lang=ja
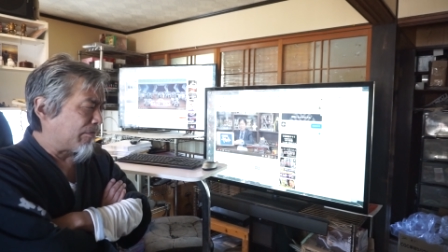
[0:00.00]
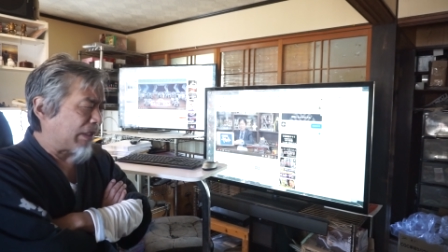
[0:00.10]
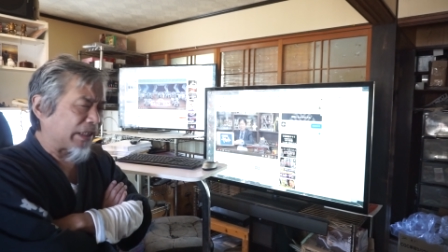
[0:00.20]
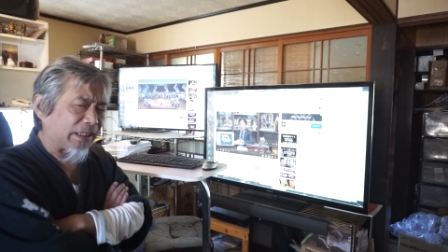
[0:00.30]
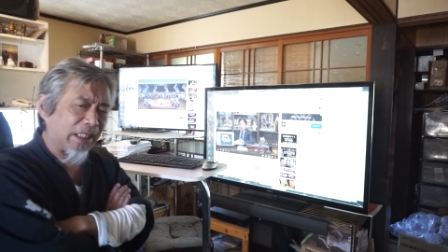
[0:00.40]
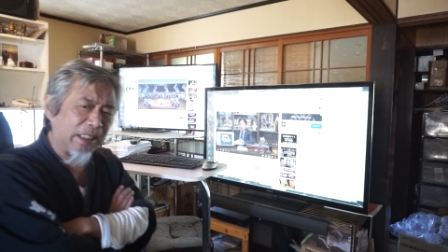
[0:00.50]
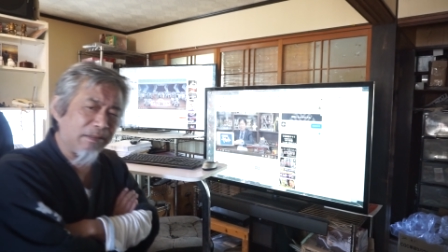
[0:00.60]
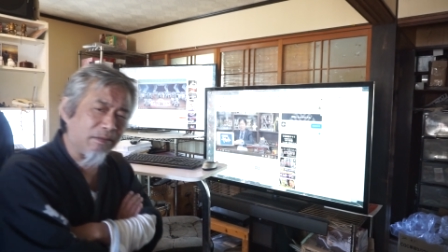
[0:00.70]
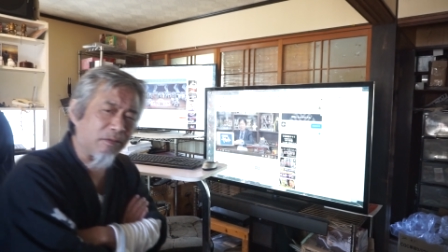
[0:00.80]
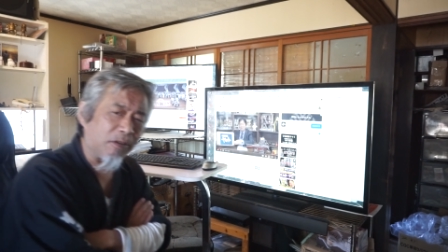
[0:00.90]
また台
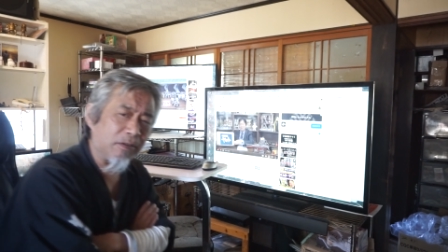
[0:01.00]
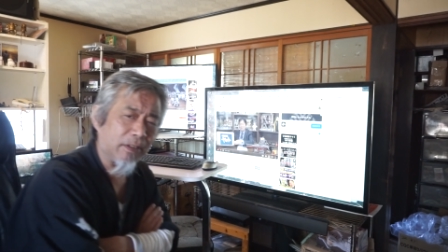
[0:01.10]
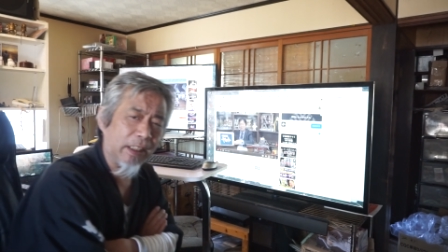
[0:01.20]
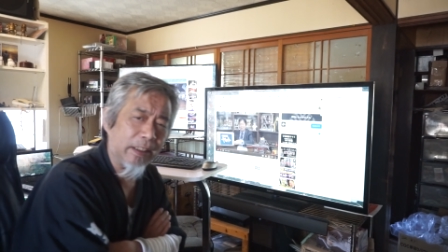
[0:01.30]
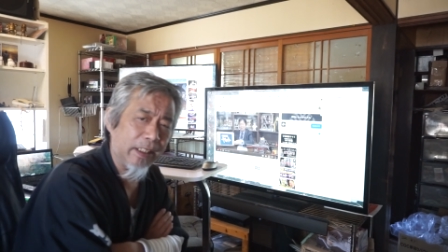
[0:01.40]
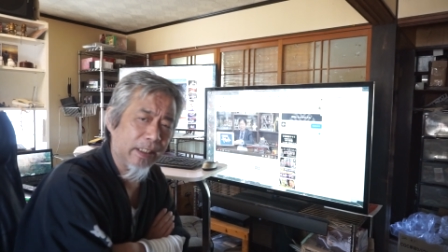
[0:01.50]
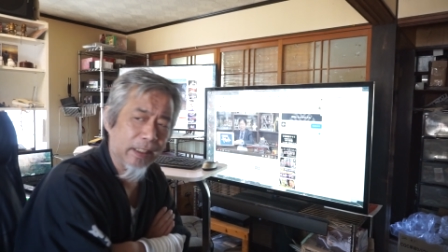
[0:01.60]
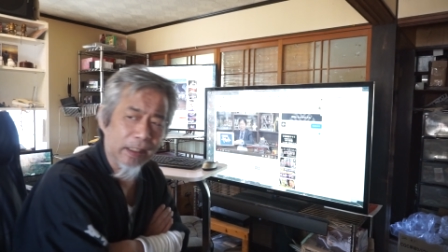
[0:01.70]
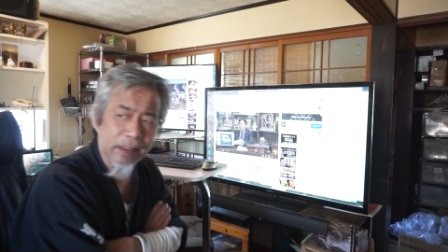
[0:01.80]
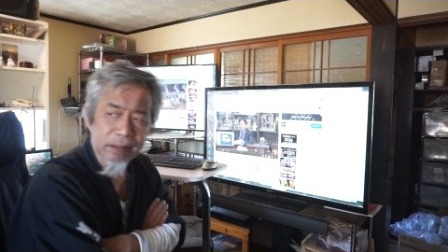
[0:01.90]
風、今回でっ
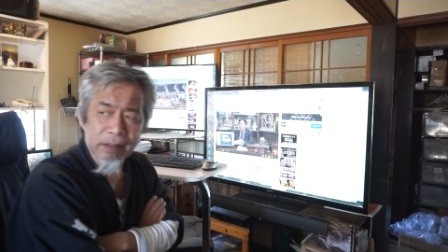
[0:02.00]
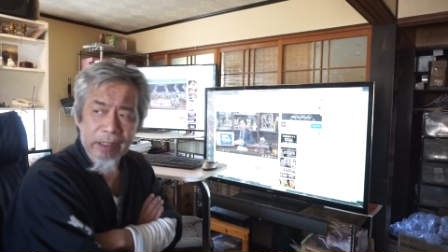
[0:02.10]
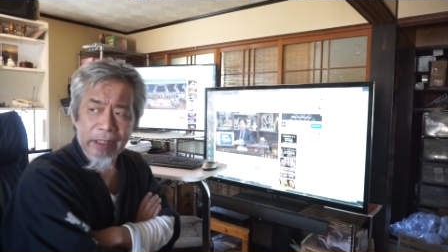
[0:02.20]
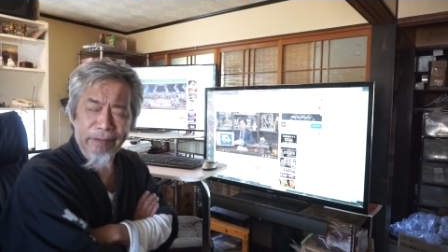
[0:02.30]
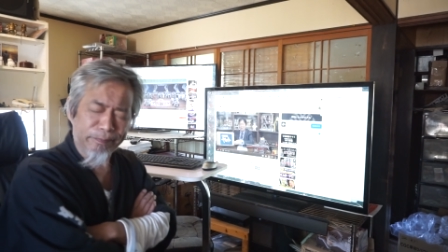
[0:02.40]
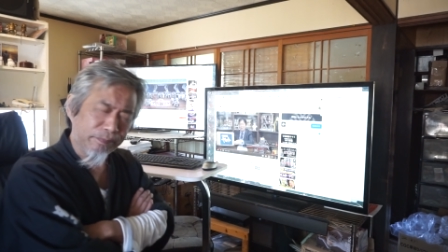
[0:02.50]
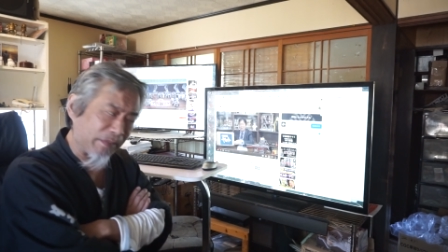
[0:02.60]
かいですね。